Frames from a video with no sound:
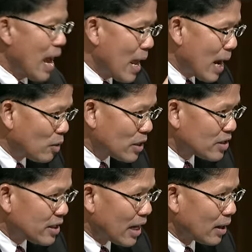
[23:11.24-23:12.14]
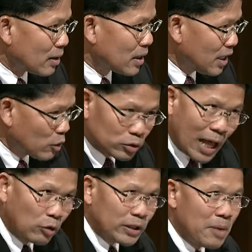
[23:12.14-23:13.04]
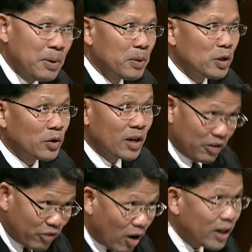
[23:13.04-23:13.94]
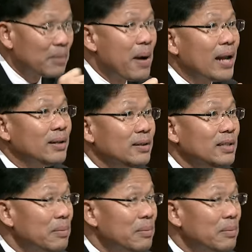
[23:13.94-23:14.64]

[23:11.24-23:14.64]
ถ้าเราจะเสี่ยงคือท่านอุทัยพิมพ์เยชนเคยฟ้องรัฐบาลยึ